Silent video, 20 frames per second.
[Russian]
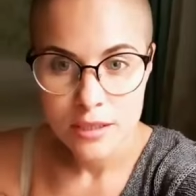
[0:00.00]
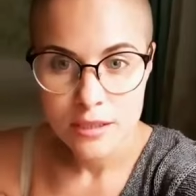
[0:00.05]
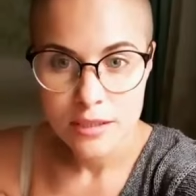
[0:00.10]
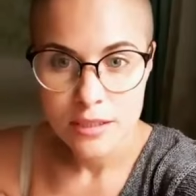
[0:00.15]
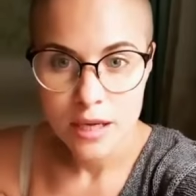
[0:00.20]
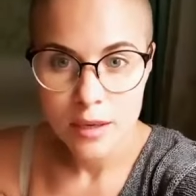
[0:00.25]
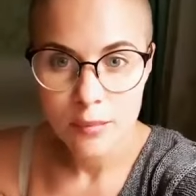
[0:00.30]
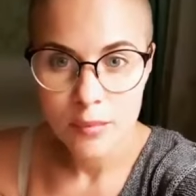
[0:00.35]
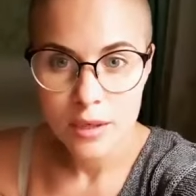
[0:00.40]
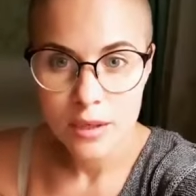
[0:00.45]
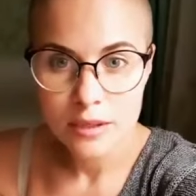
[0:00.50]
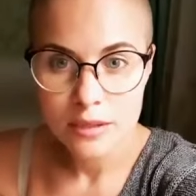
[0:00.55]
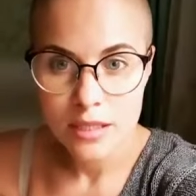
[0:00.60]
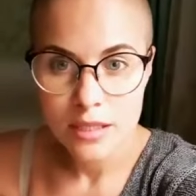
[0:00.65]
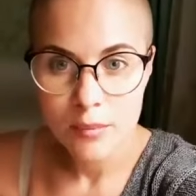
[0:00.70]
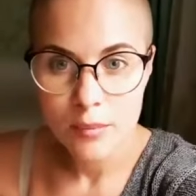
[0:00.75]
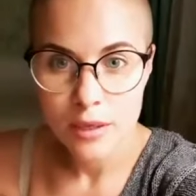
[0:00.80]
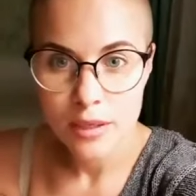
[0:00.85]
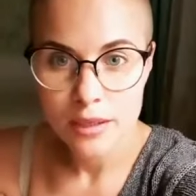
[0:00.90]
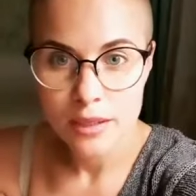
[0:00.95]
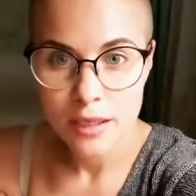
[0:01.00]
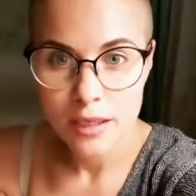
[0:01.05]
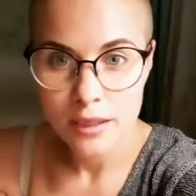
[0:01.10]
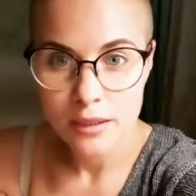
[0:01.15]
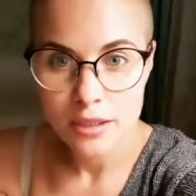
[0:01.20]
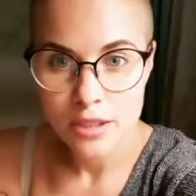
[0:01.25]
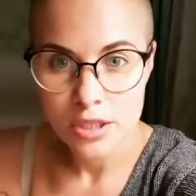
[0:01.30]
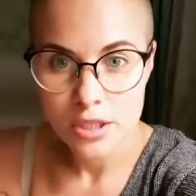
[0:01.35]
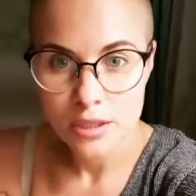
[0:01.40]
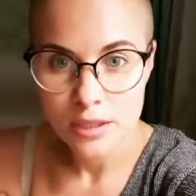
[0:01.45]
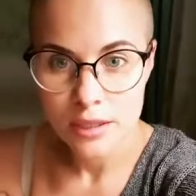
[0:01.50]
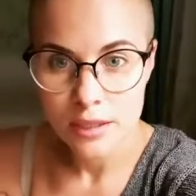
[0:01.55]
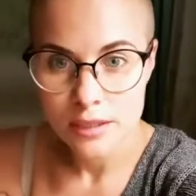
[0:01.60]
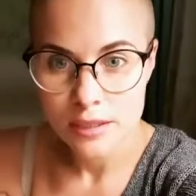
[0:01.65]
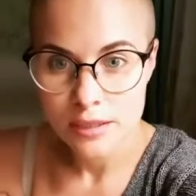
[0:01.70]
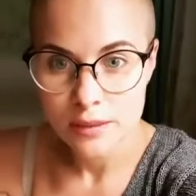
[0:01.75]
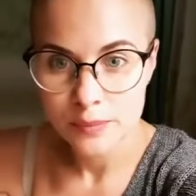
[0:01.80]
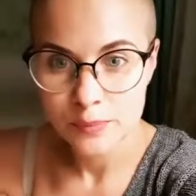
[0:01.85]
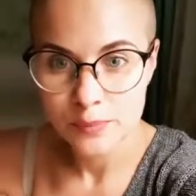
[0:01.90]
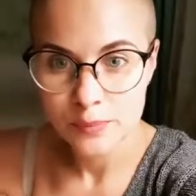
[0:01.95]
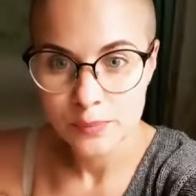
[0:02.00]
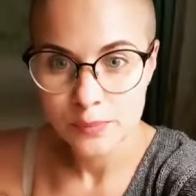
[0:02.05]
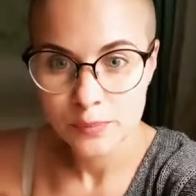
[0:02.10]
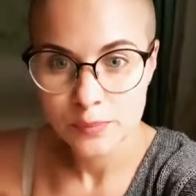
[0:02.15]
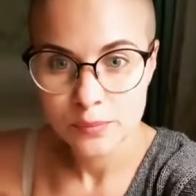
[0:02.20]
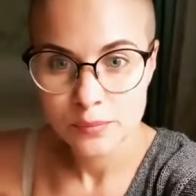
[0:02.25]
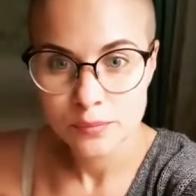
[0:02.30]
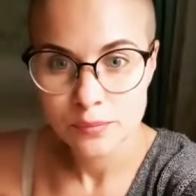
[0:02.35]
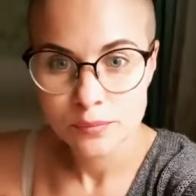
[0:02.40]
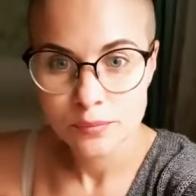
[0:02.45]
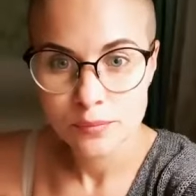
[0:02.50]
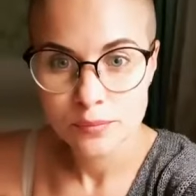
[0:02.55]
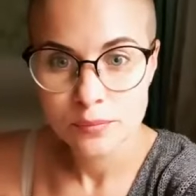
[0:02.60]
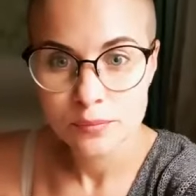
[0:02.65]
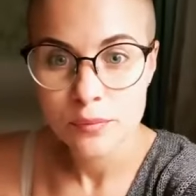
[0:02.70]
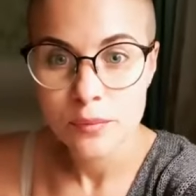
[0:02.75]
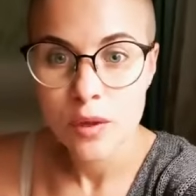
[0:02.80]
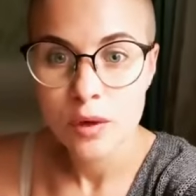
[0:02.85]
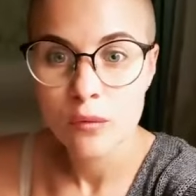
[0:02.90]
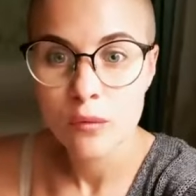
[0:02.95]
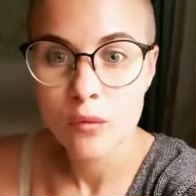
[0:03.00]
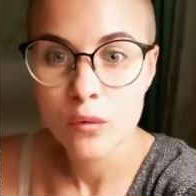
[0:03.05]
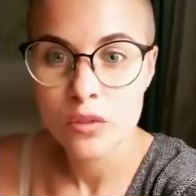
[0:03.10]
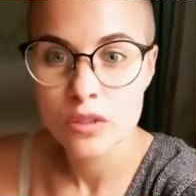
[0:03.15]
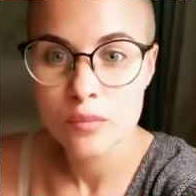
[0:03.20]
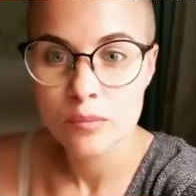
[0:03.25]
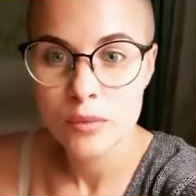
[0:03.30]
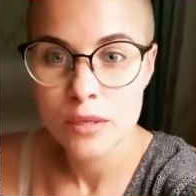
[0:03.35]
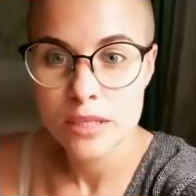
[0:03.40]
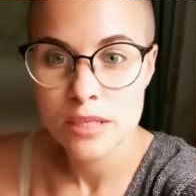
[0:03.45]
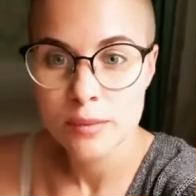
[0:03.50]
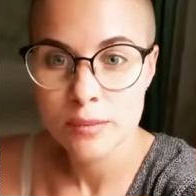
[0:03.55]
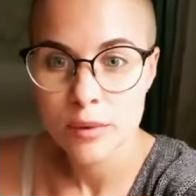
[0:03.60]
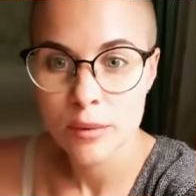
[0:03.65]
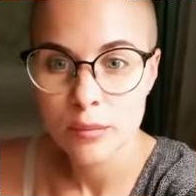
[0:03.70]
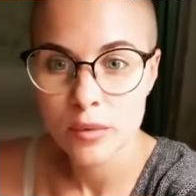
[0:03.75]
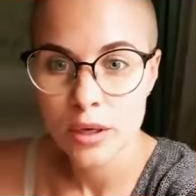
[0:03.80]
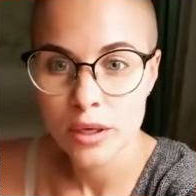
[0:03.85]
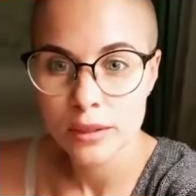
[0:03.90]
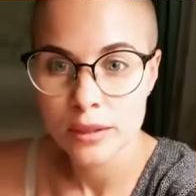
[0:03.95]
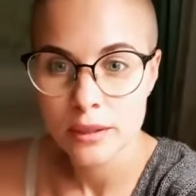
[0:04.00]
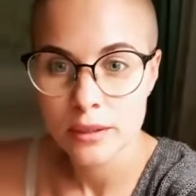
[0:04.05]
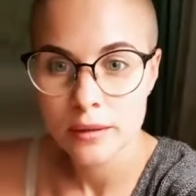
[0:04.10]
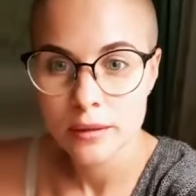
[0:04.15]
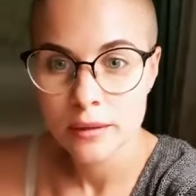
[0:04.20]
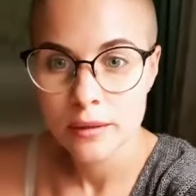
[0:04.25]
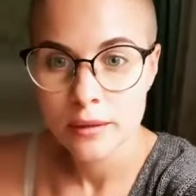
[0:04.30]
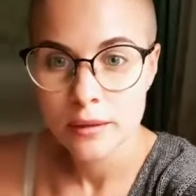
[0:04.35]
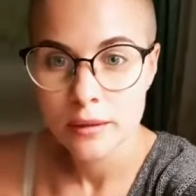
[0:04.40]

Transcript: самая, самая атака начинается. Вот, спасибо, мой ангел.